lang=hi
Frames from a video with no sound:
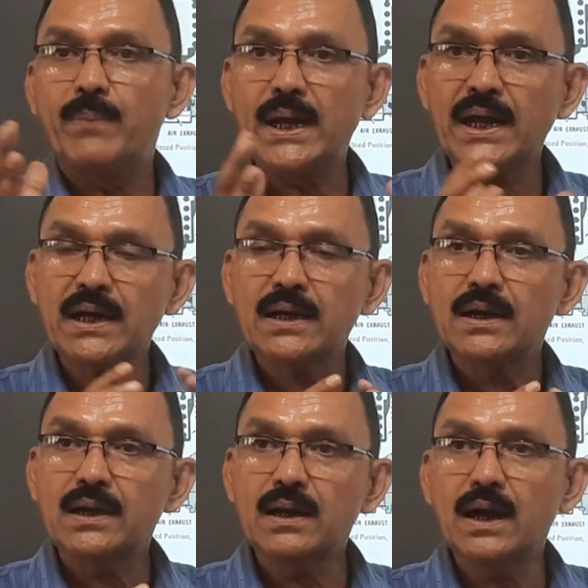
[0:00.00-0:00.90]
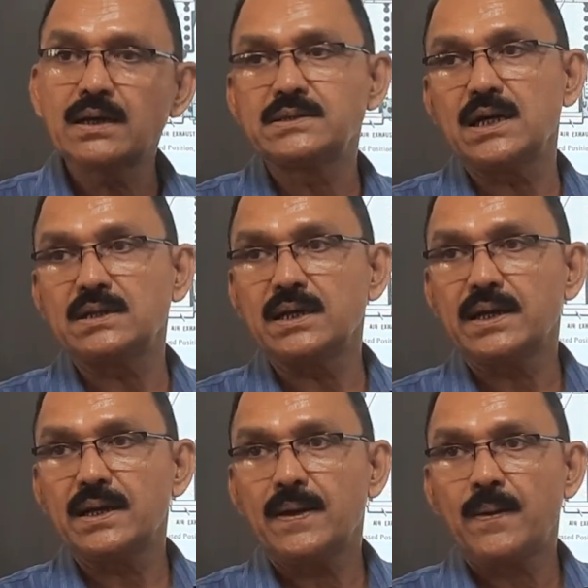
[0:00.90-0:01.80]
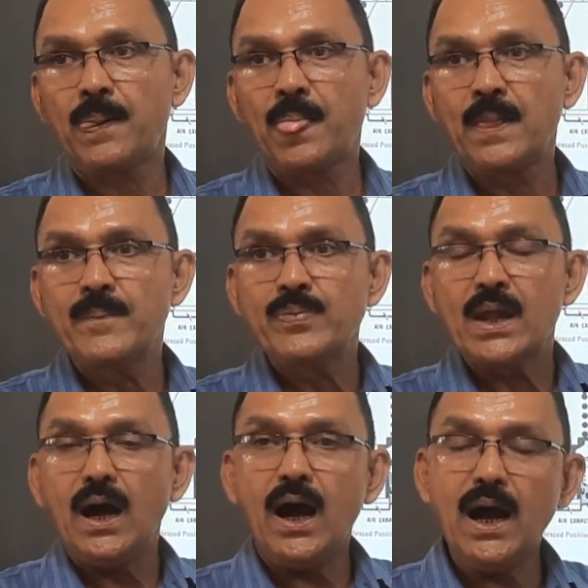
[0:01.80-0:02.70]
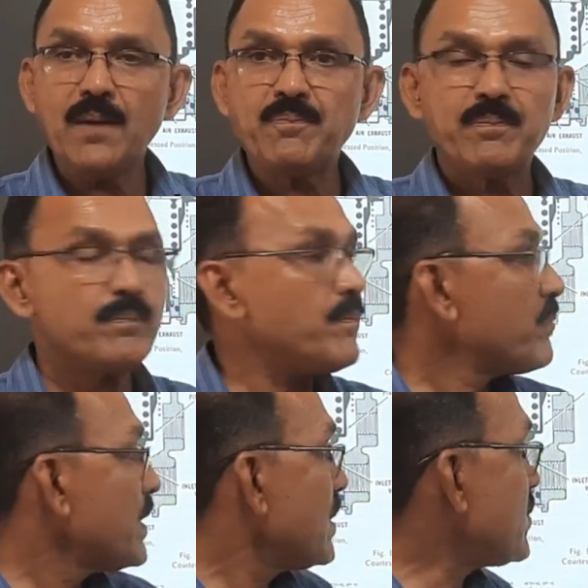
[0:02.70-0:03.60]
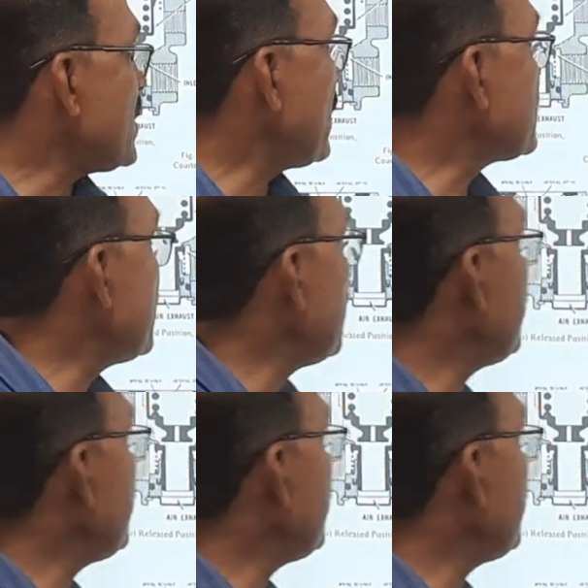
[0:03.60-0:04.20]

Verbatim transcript: ब्रेक लग जाते हैं अब जैसे